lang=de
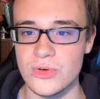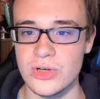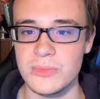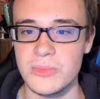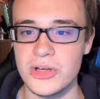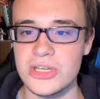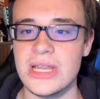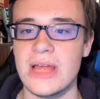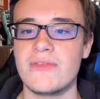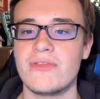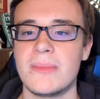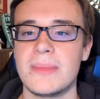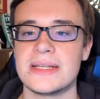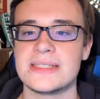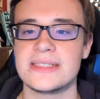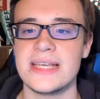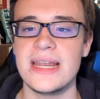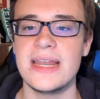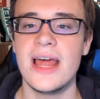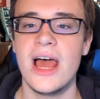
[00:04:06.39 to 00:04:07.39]
Und ich möchte einfach mal
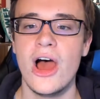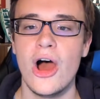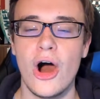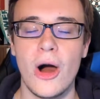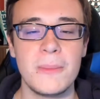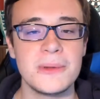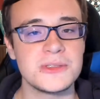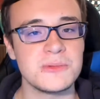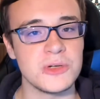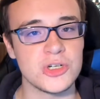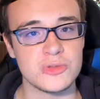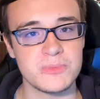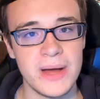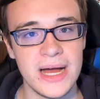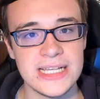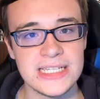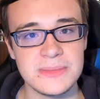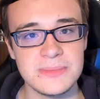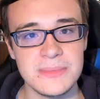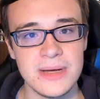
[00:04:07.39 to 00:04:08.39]
sehen, ob es mir
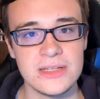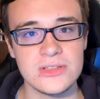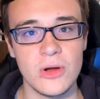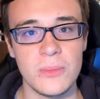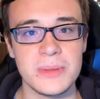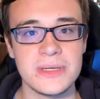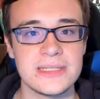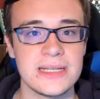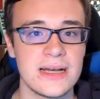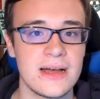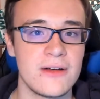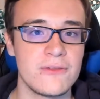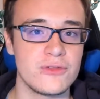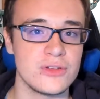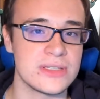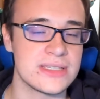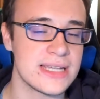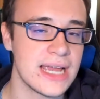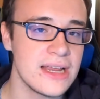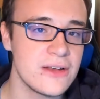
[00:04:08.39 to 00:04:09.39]
Spaß macht, ob ich
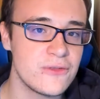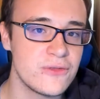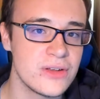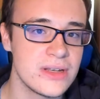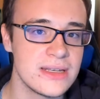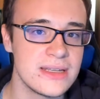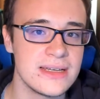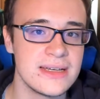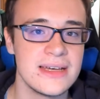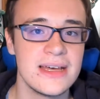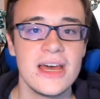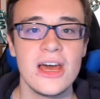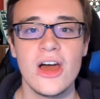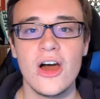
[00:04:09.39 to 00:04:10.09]
dafür Zeit finde,